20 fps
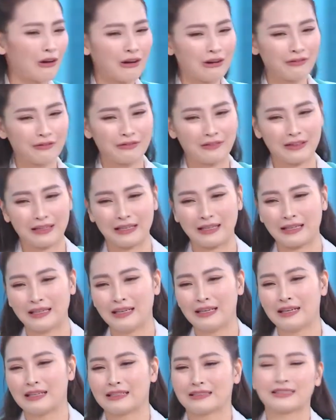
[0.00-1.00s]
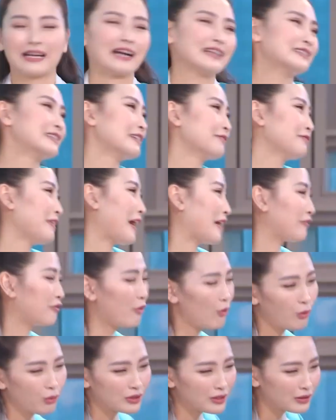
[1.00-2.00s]
là về trái chính phải
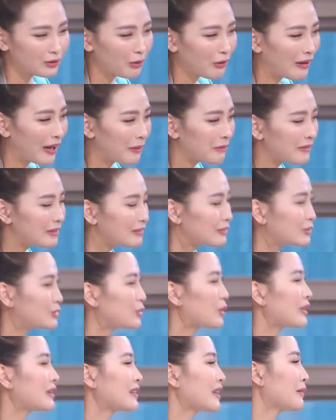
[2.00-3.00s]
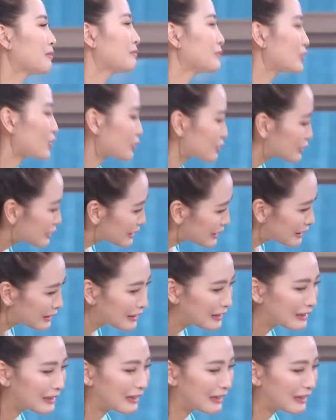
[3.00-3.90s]
phụ thì thôi em cứ chuyên tâm cho chị,